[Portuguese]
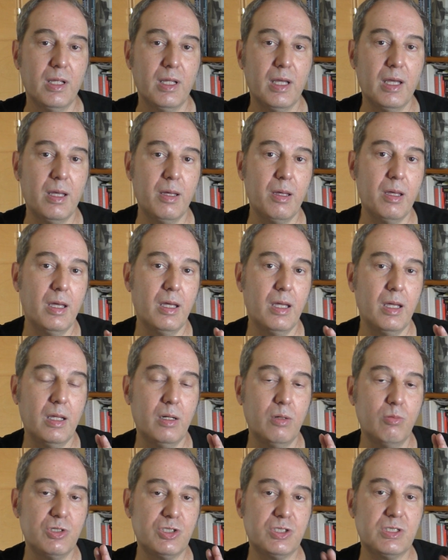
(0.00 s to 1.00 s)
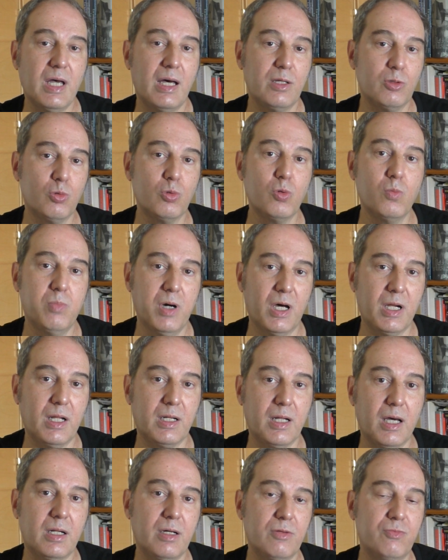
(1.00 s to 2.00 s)
eh, no estado do
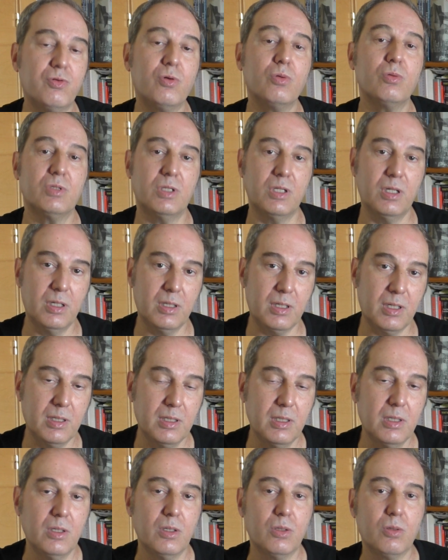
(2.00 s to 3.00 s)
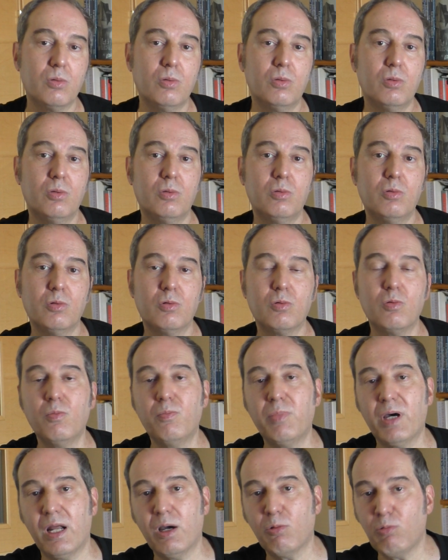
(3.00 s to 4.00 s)
Paraná, na fronteira com o
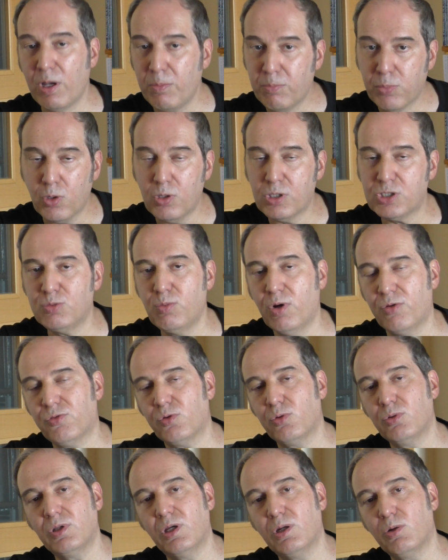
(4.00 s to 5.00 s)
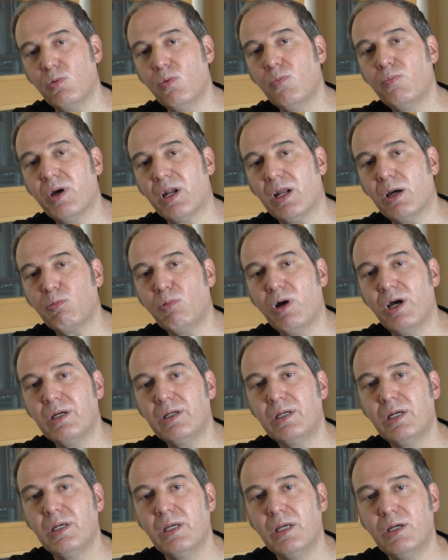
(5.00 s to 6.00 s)
Paraguai, próximo à fronteira com o Paraguai,